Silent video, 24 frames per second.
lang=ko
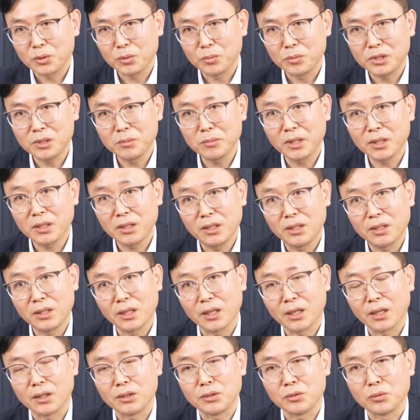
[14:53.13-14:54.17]
좀 심하게
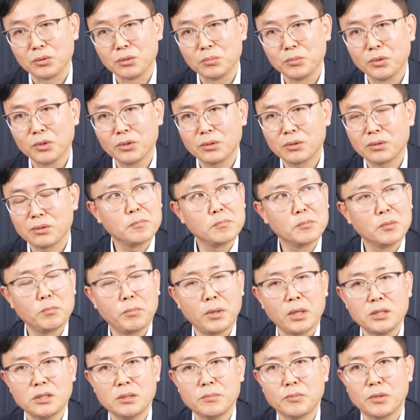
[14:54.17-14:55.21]
얘기해가지고 뭐
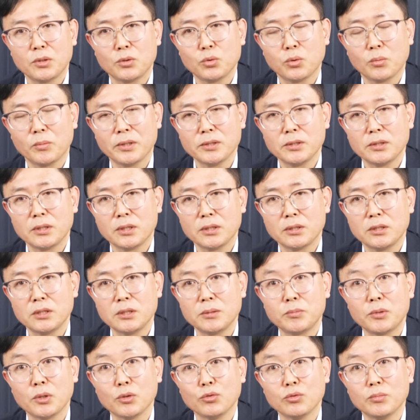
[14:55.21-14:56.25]
80대 초반이나
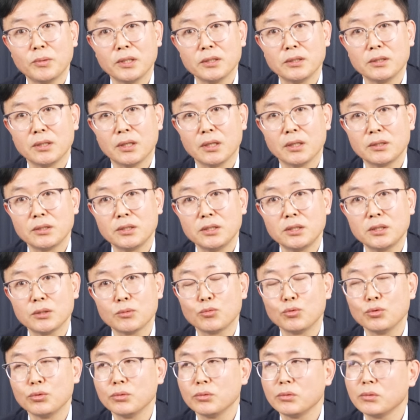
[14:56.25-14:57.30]
70대 후반이나
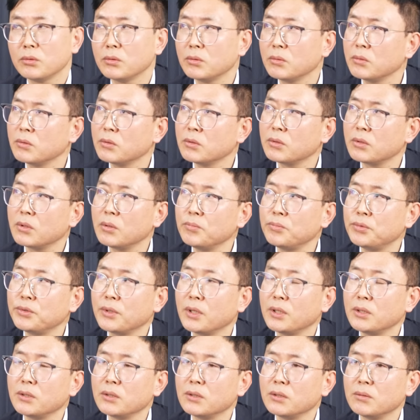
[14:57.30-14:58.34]
79
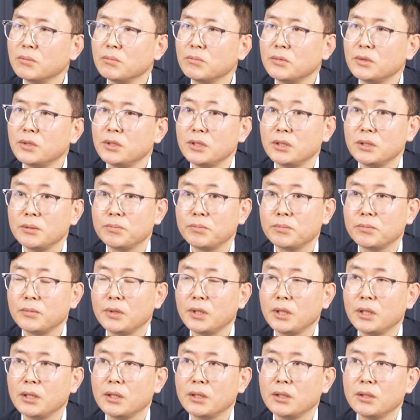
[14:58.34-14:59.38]
트럼프가 지금
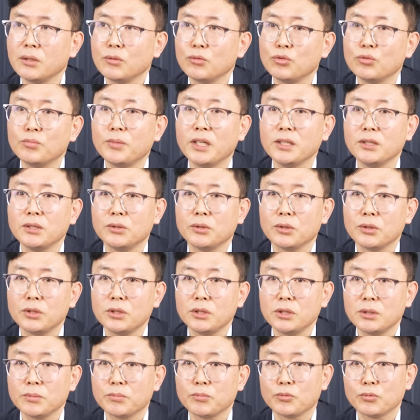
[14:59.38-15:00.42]
70대 후반이죠.
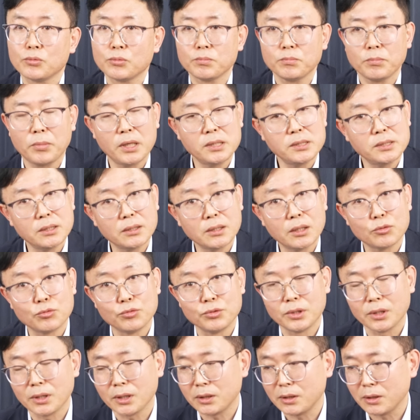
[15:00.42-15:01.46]
78세인가
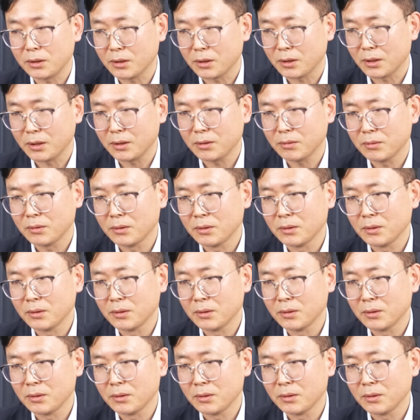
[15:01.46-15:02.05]
9세인가 되잖아요.